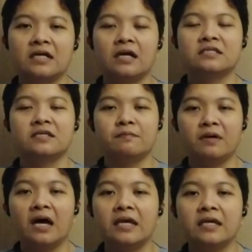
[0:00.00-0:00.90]

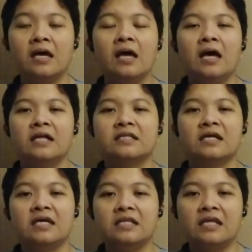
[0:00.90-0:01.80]
kakasambahay at
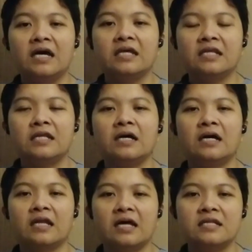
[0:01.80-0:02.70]
kainday na
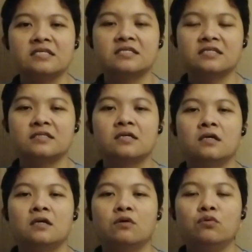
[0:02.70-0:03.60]
nakaranas,
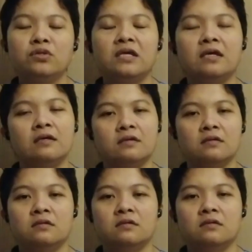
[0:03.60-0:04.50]
kundi
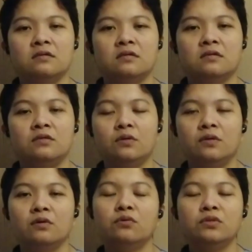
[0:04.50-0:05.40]

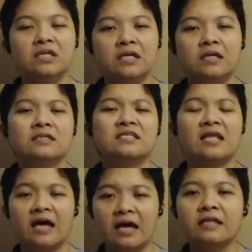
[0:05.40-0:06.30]
no, kundi sa
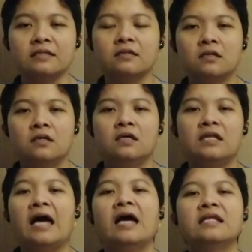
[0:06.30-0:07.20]
lahat,
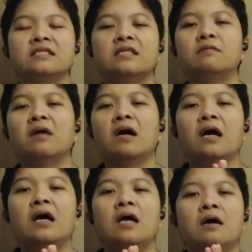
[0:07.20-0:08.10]
lahat ng mga
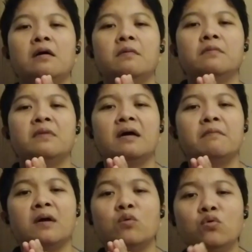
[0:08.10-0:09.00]
mga
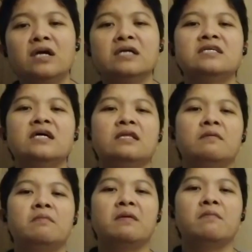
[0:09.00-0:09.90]
magulang diyan na
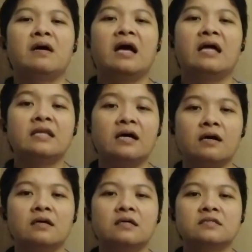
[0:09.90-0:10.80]
may mga anak
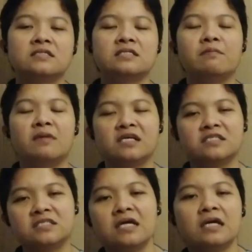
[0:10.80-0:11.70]
sa mga
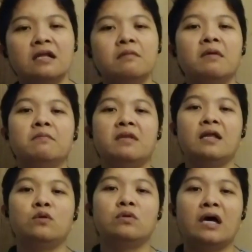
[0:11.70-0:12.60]
single mom,
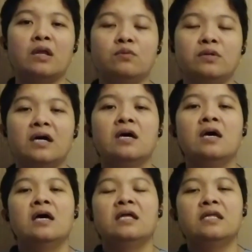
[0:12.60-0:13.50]
lalong-lalo na,
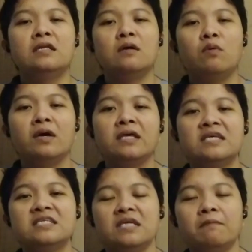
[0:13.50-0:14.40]
na naway
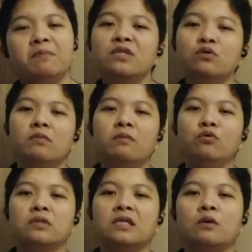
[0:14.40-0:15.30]
isipin nyo
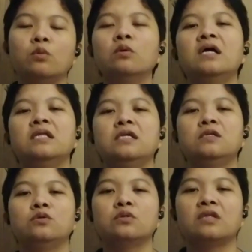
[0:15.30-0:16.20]
mabuti kung kanino
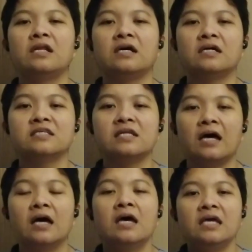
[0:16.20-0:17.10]
nyo talaga sila
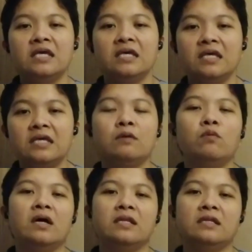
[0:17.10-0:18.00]

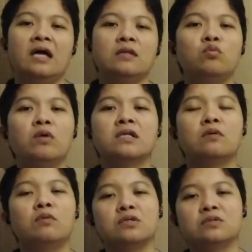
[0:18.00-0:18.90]
iiiwan at wag
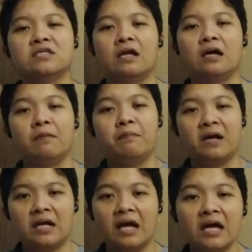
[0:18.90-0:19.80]
na wag nyo silang
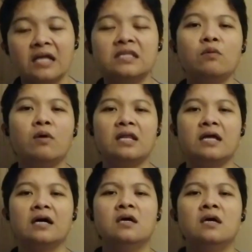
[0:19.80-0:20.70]

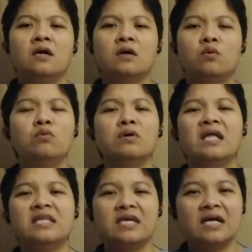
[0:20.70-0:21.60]
ipagkakatiwala kung
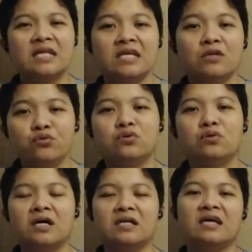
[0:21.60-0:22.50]
kani-kanino nyo
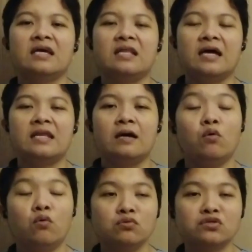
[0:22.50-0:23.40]
lang nakilala
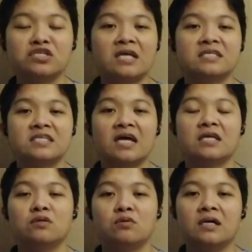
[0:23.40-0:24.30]
o kung saan-saan
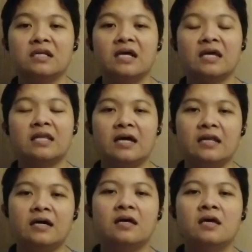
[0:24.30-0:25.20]
nyo lang
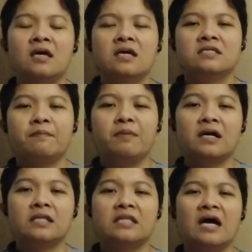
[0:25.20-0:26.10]
nakilala
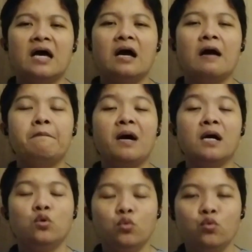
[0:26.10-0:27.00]
sapagkat
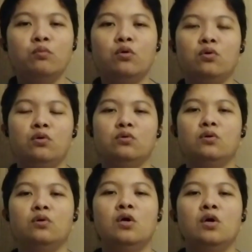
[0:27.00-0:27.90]
nakakapanglumo
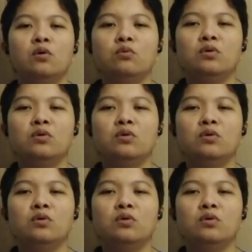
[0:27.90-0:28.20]
no? kung